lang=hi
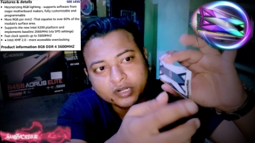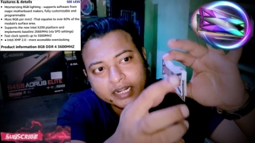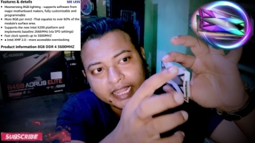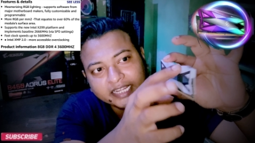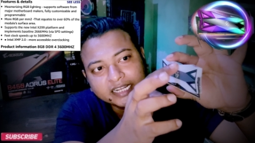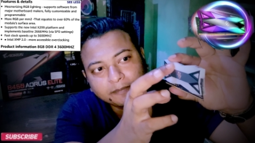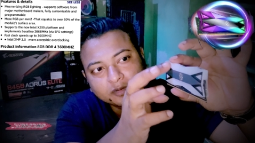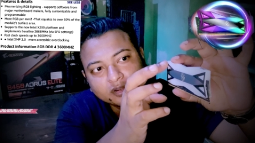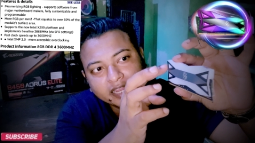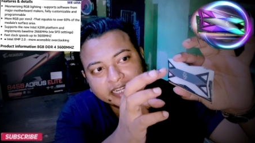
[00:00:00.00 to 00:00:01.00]
लाइट
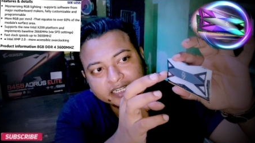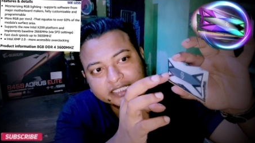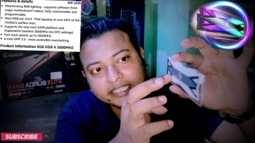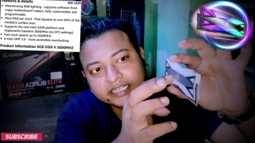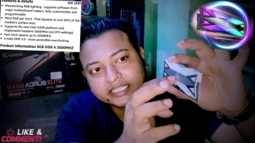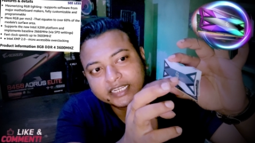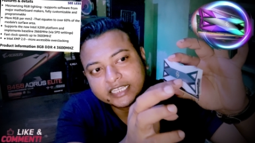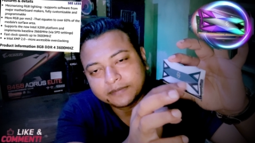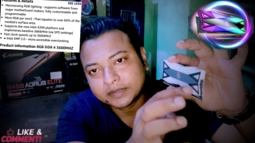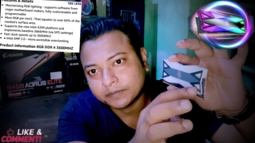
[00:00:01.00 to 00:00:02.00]
आपको लाइटिंग देखने के लिए
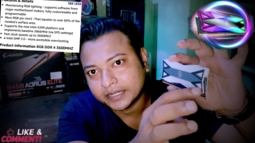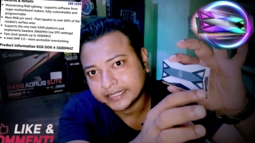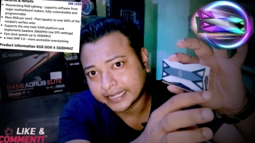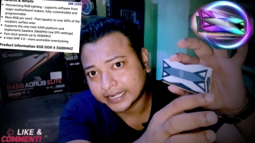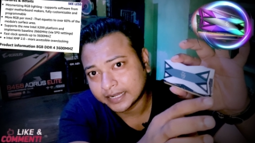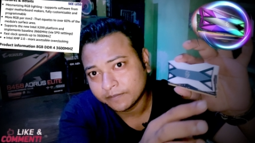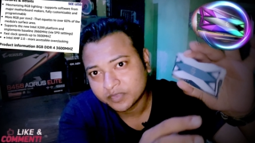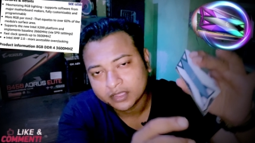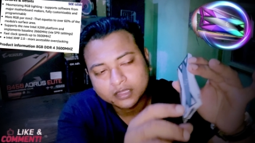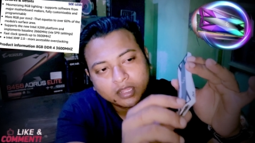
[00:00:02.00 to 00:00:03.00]
यहाँ पे मिल जाएगा
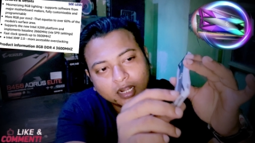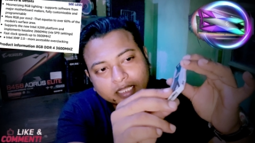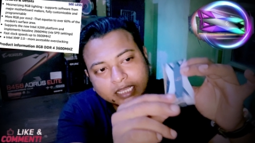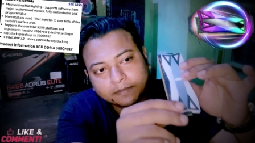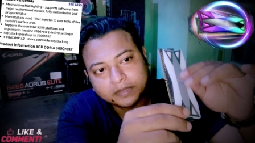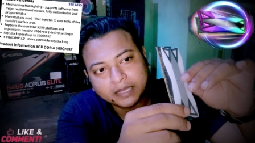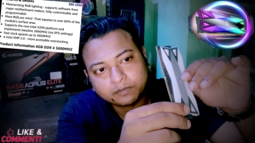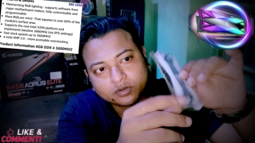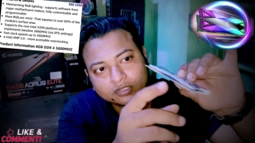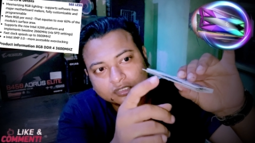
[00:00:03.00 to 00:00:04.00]
और यहाँ पे
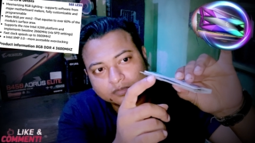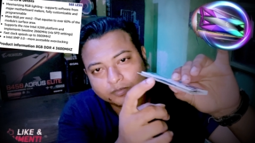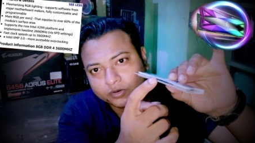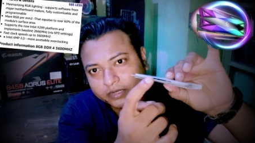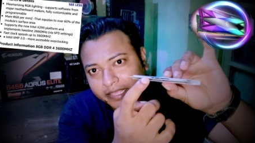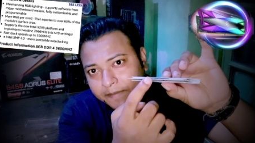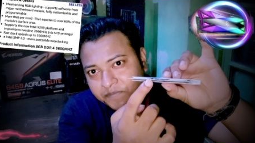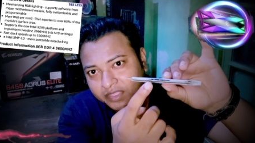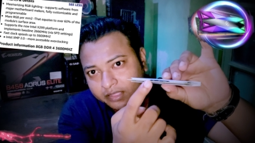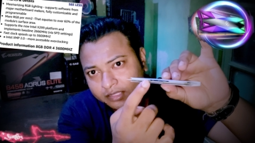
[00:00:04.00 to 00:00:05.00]
आपको जो बोर्ड है
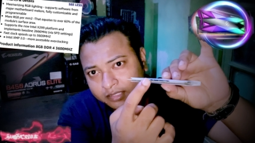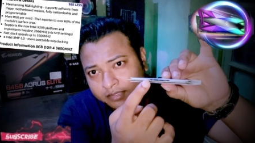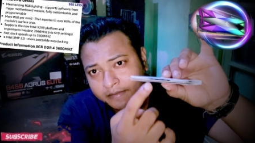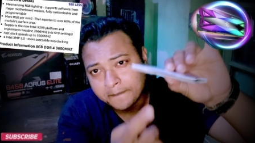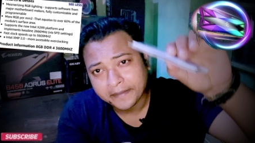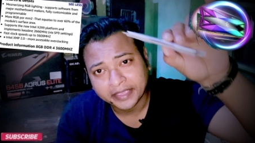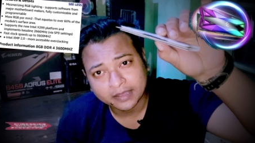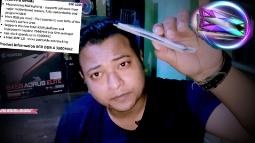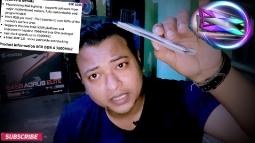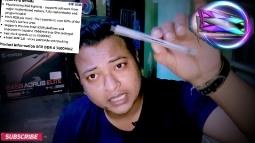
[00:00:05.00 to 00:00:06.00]

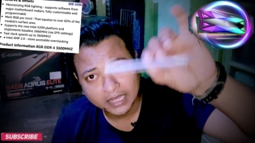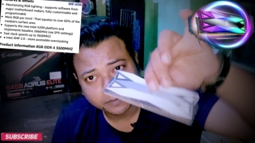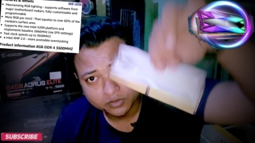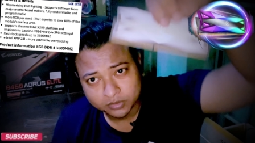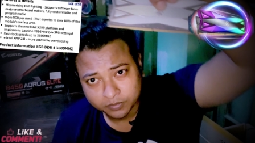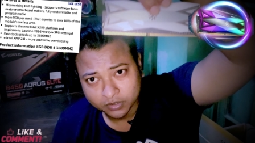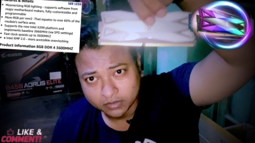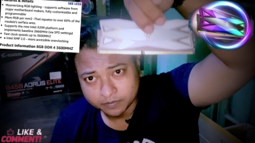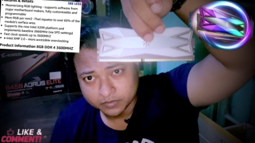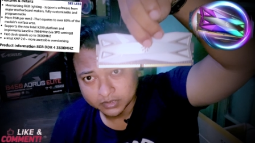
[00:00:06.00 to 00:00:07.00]
यहाँ पे आपको वो
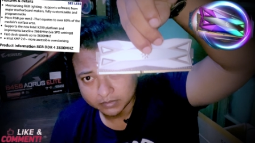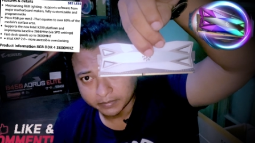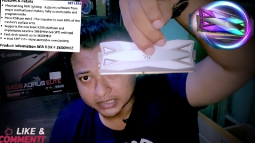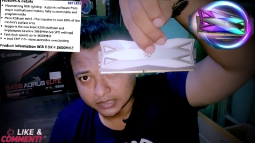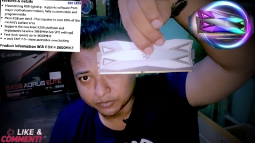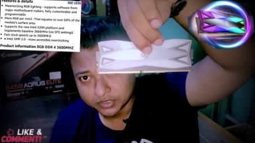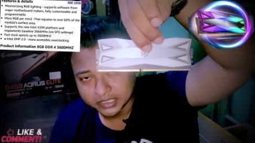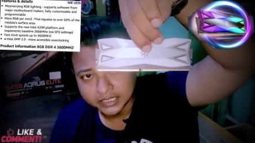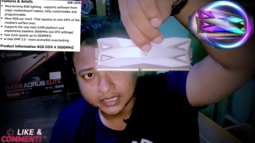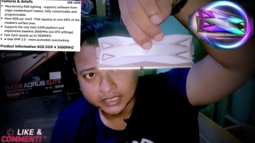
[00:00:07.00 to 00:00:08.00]
मादरबोर्ड
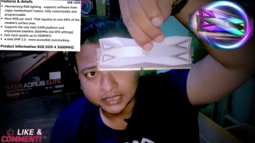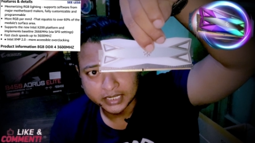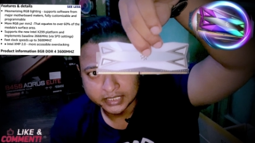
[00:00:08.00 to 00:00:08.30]
के अंदर